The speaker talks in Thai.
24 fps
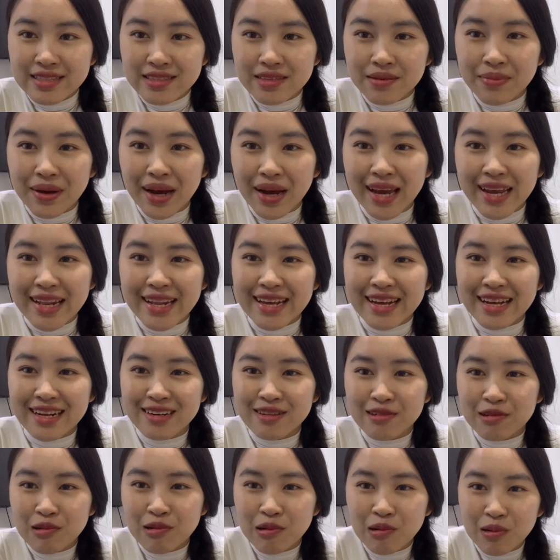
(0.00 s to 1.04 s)
สบายดีกัน
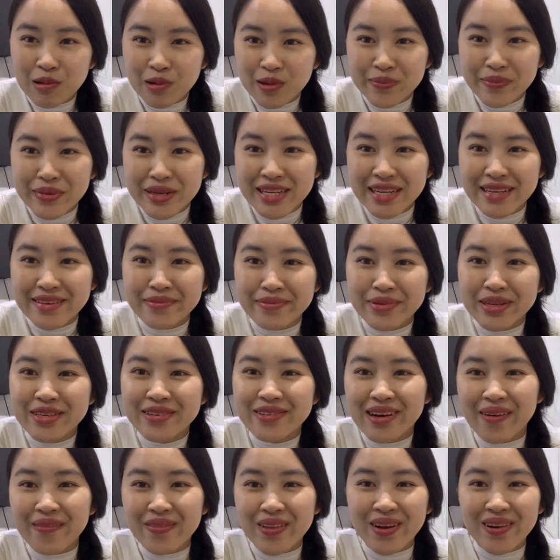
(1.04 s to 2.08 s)
ทุกคนมื้อนี้มาอยู่
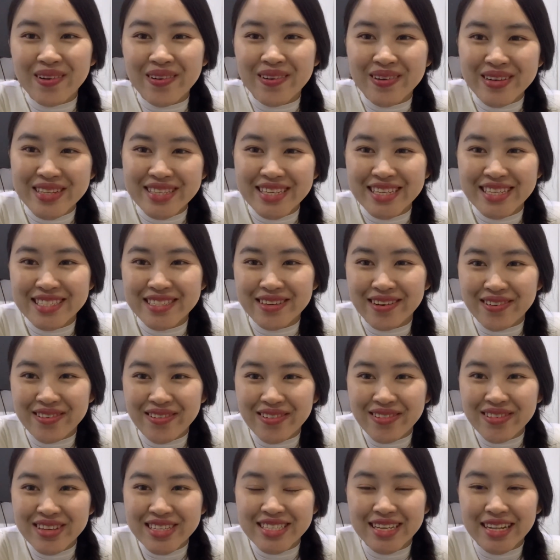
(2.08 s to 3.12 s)
กับนางรถที่ช่องน้อ
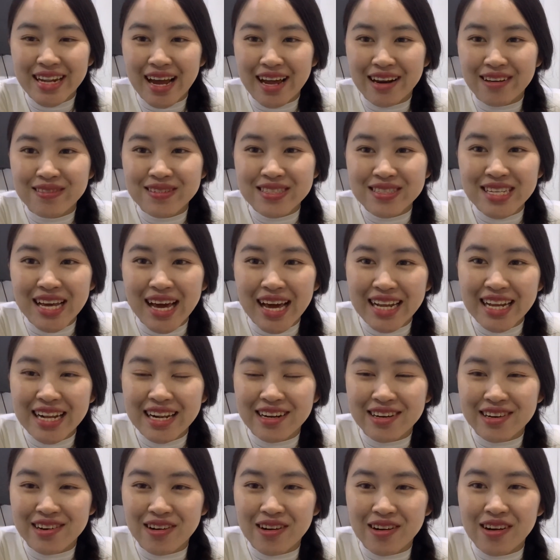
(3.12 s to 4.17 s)
งรจนาลองสาลี
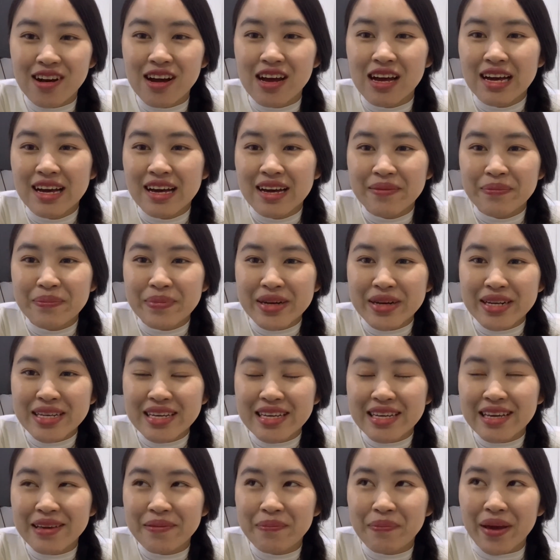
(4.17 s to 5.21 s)
แล้วเนาะมื้อ
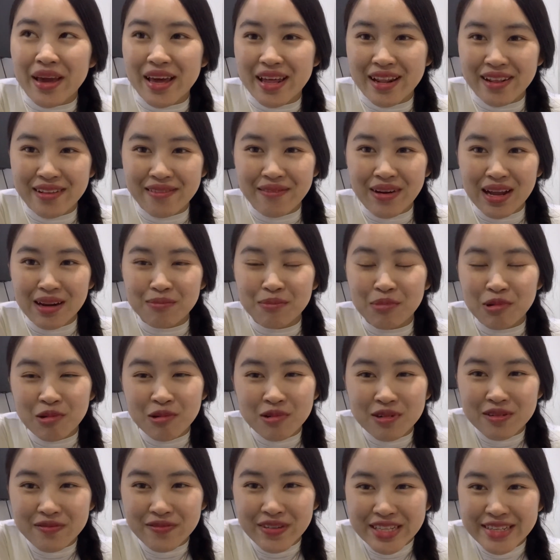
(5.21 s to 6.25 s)
นี้เป็นวันพุ
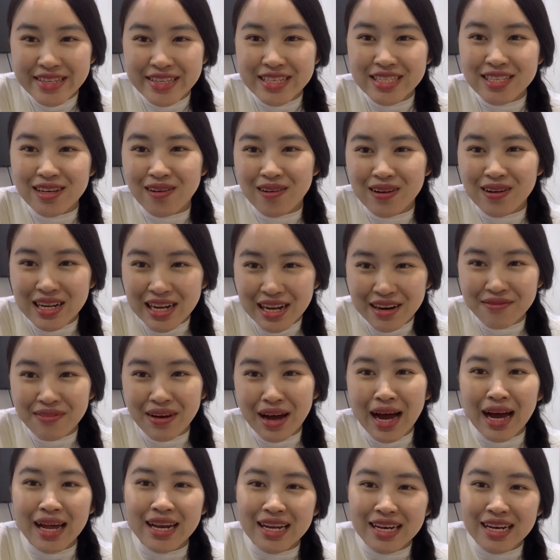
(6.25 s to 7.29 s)
ธวันที่สองธัน
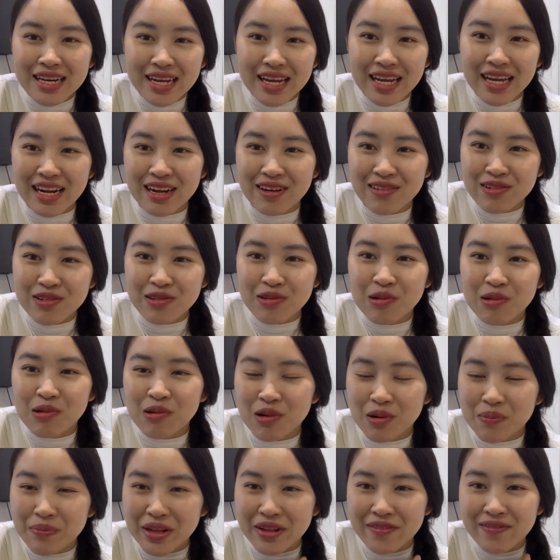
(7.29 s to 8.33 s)
วานั่นเองเนาะทุกค
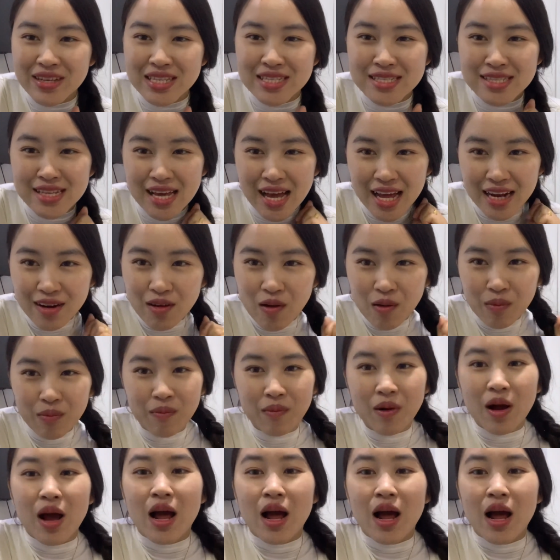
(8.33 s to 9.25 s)
น เป็นวันชาติของ